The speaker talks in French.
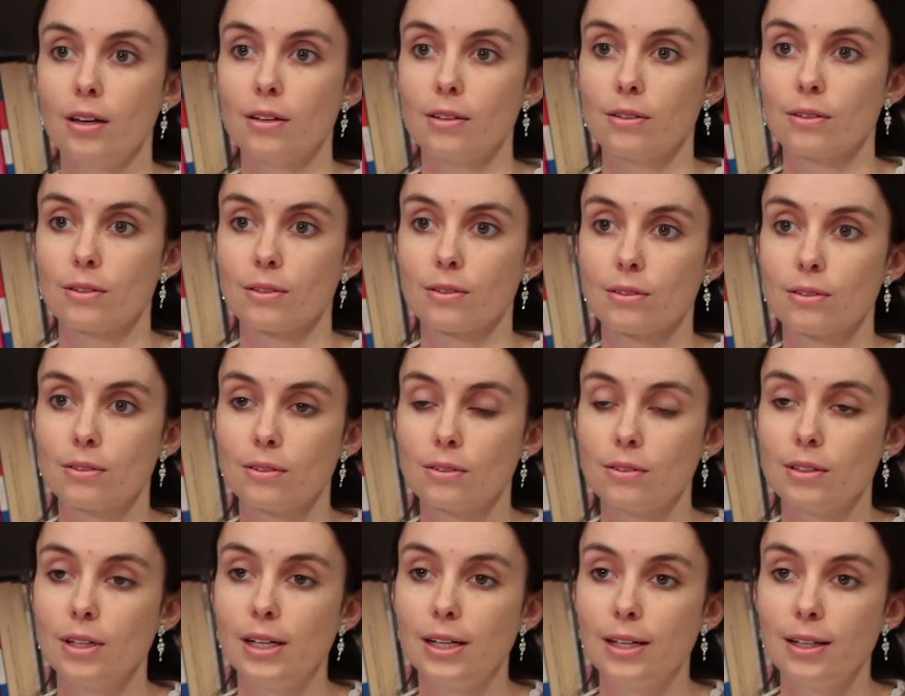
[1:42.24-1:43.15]
Euh,
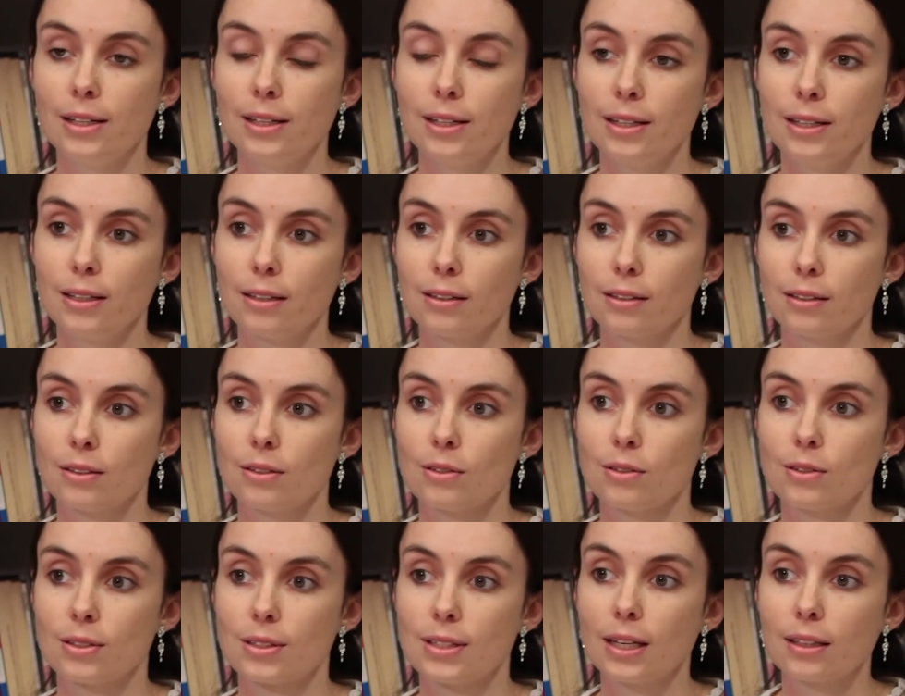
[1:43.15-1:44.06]
les
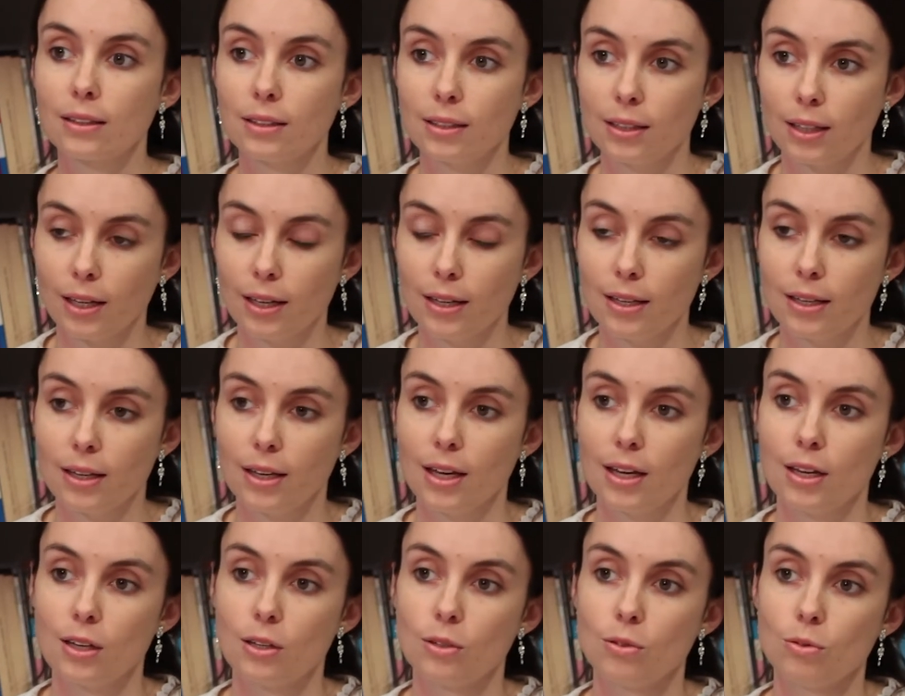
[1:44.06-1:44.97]
intérêts
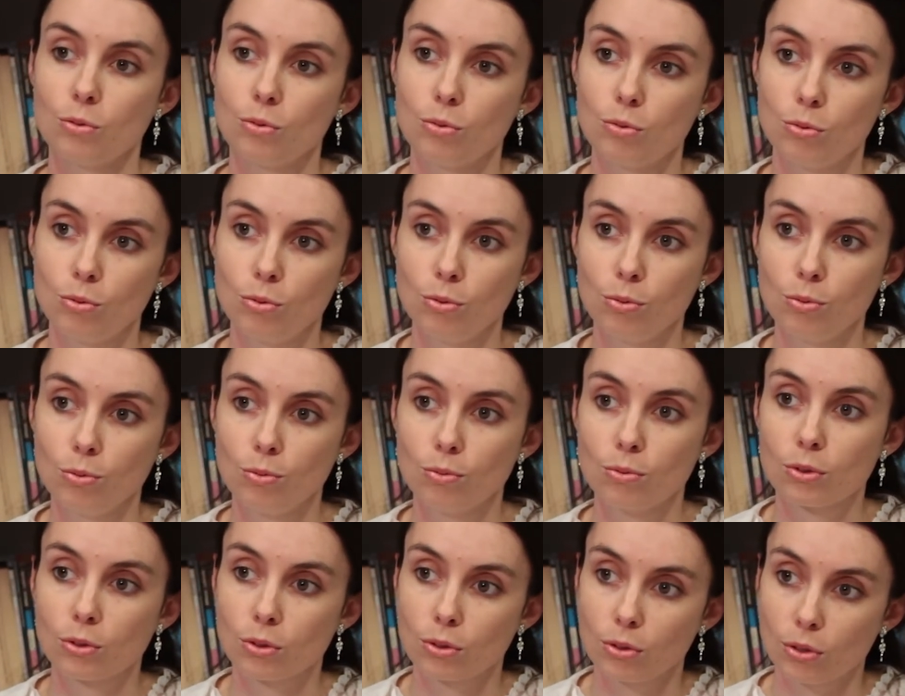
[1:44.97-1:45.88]
du
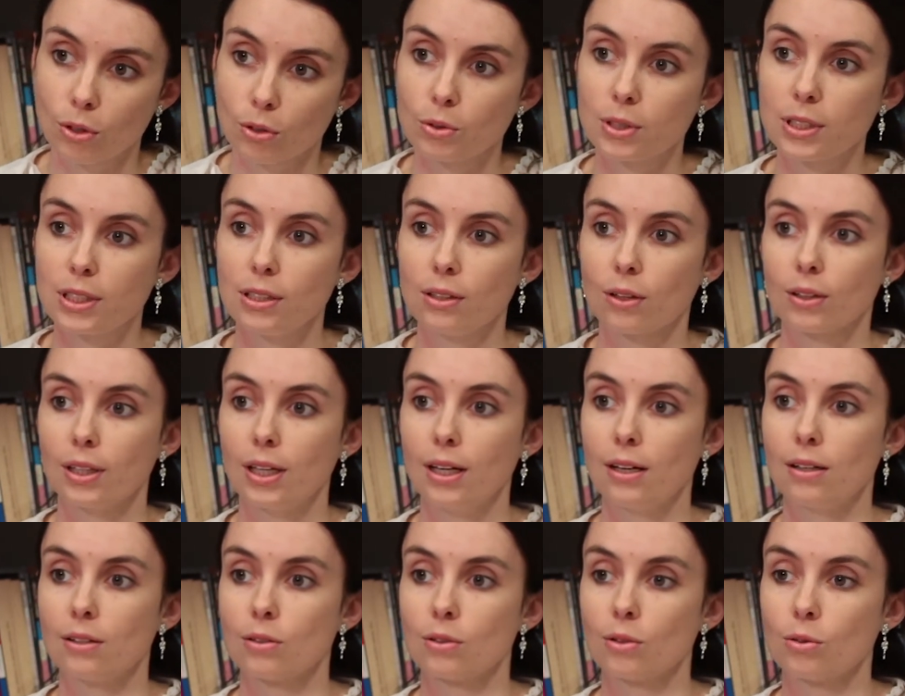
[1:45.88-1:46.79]
camp
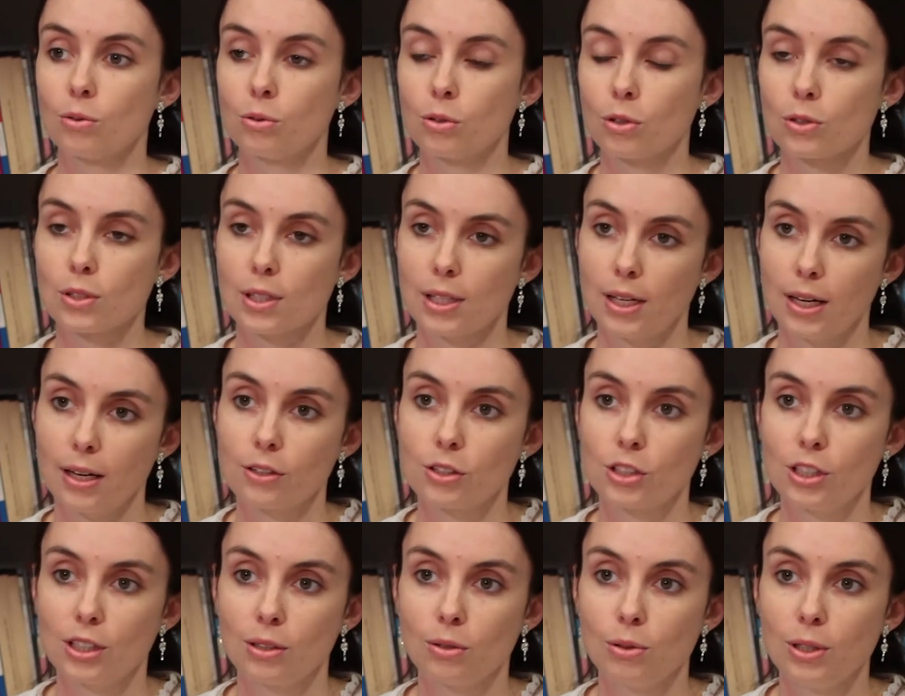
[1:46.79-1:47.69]
occidental au sens
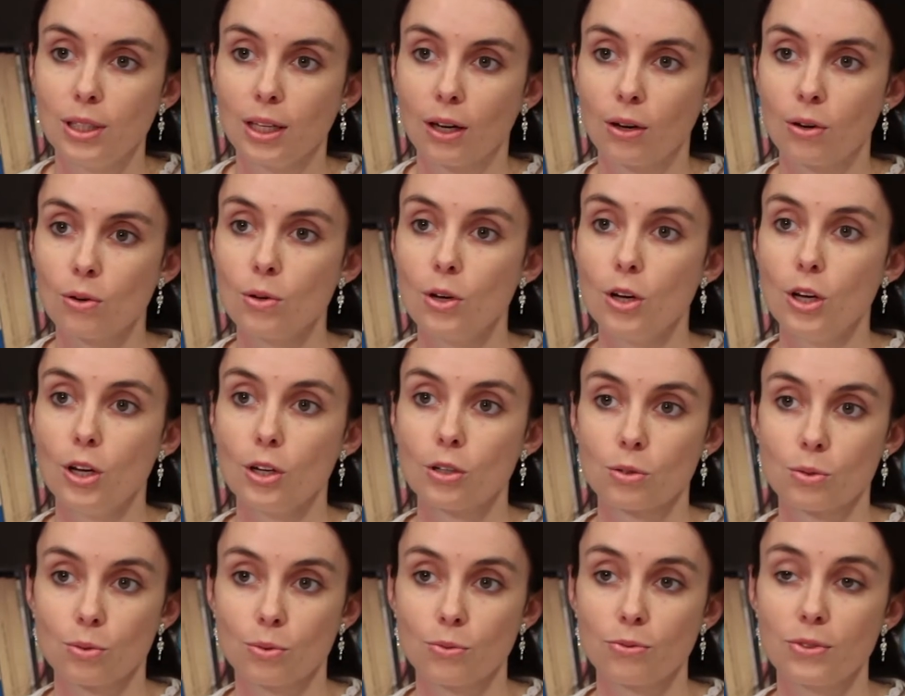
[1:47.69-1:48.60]
large et de l'Iran
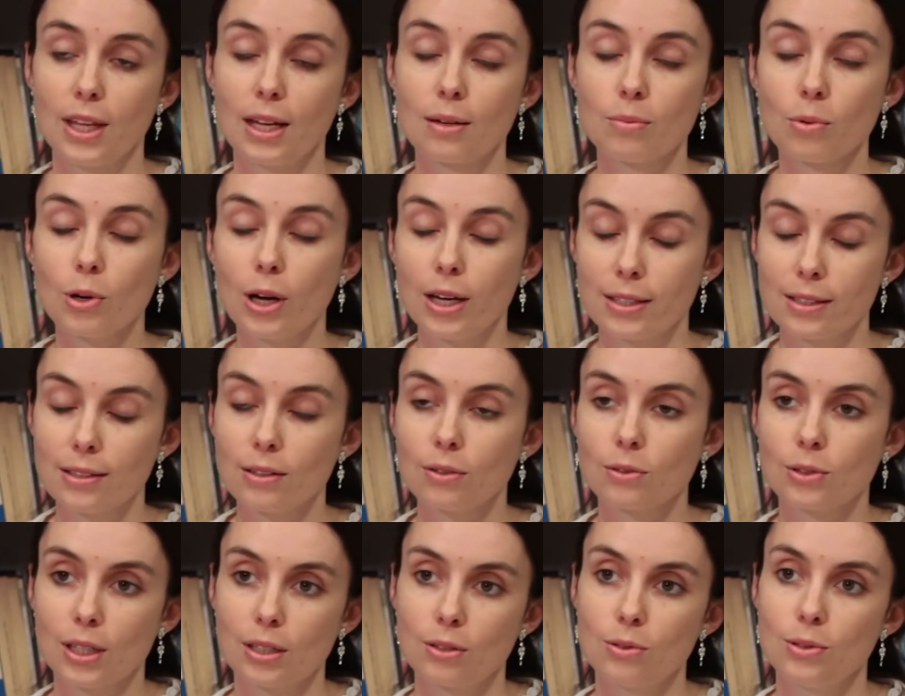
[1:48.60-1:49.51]
sont finalement assez
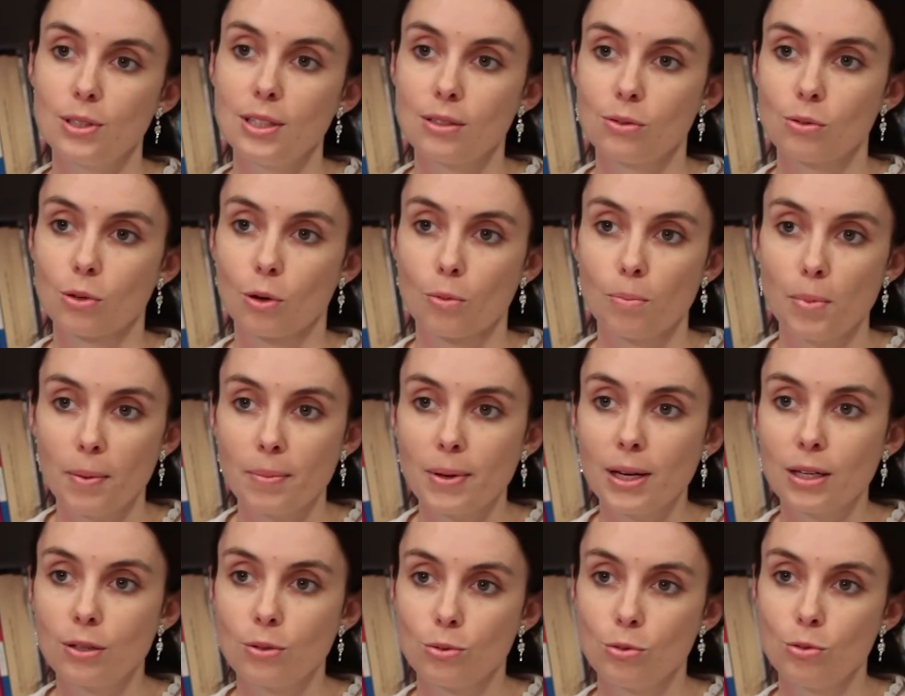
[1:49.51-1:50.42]
antagonistes sur pas
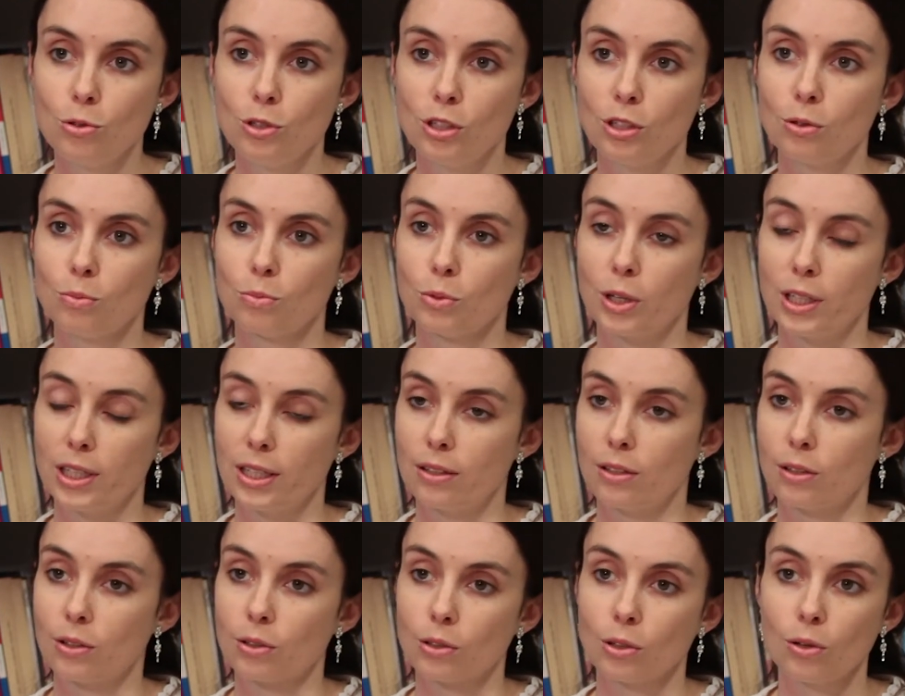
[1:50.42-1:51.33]
mal de sujets au
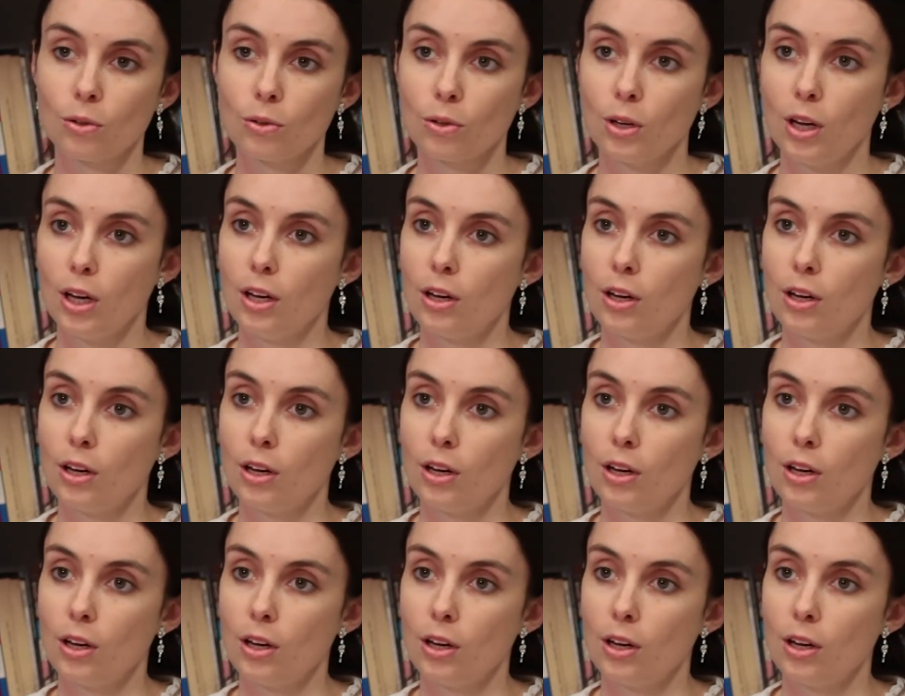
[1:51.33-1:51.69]
Moyen-Orient,